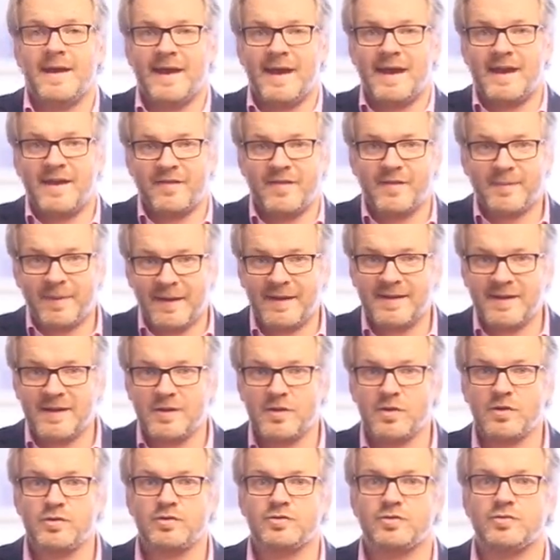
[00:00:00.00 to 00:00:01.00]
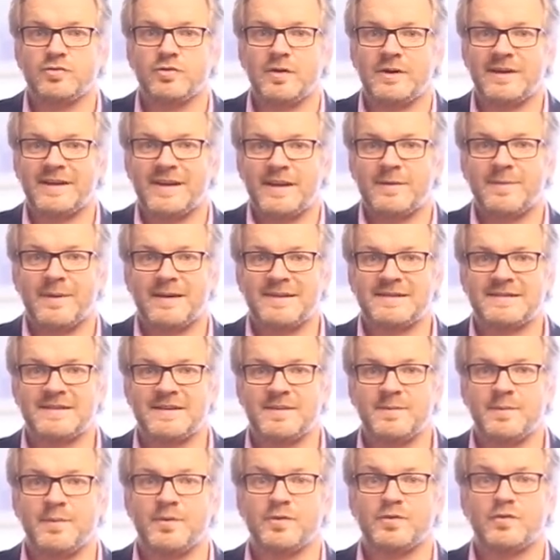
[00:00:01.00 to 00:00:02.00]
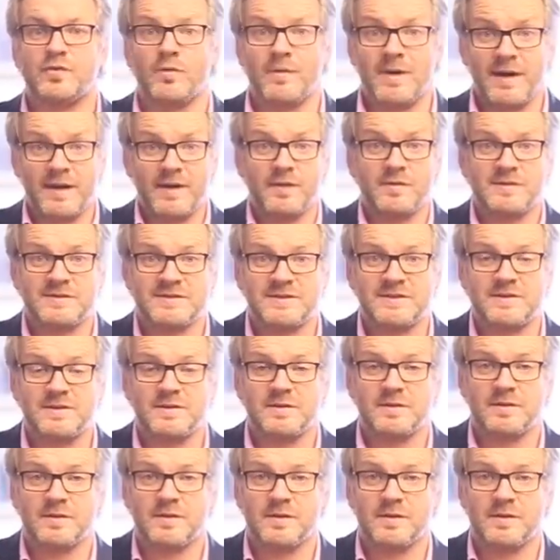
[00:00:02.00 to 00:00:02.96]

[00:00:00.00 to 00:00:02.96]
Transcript: Elle avait pris des notes sur les quatre principes, son mari aussi.